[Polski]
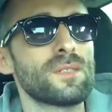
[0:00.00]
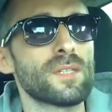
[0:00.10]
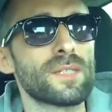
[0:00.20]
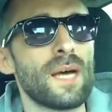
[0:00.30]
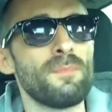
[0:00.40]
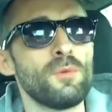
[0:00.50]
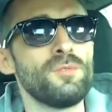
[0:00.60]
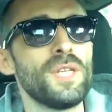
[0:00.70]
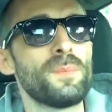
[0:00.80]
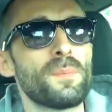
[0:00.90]
Że tam
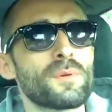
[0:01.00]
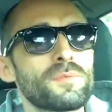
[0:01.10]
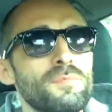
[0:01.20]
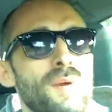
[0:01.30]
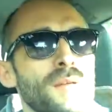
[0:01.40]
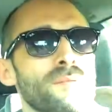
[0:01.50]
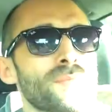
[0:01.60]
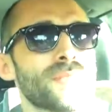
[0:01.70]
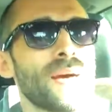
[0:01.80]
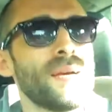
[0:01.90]
ludzie po prostu mają
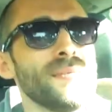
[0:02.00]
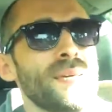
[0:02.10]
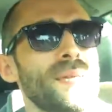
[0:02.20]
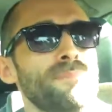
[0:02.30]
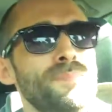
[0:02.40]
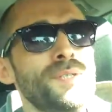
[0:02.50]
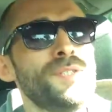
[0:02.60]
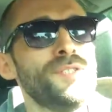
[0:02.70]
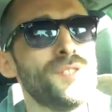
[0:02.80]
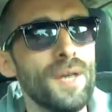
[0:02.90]

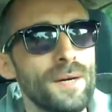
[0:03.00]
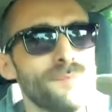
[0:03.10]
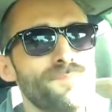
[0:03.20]
zajebiście.